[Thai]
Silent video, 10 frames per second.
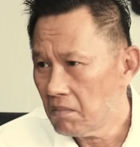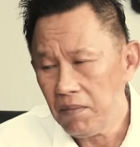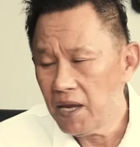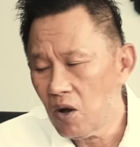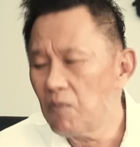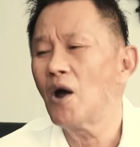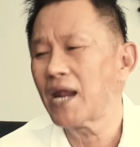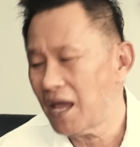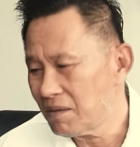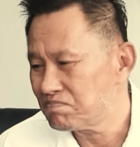ไม่มีหลวงพ่อ
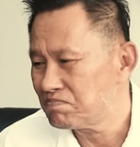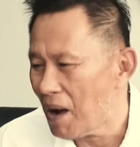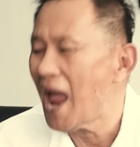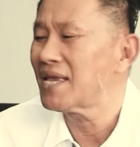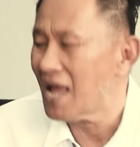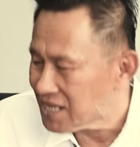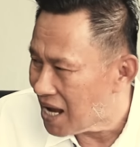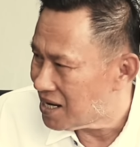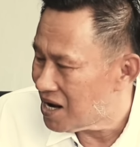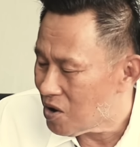ไหนแพงอย่าง
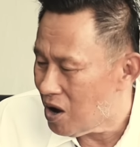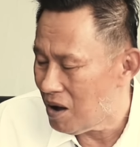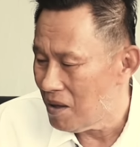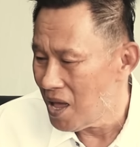ท่านแล้วก็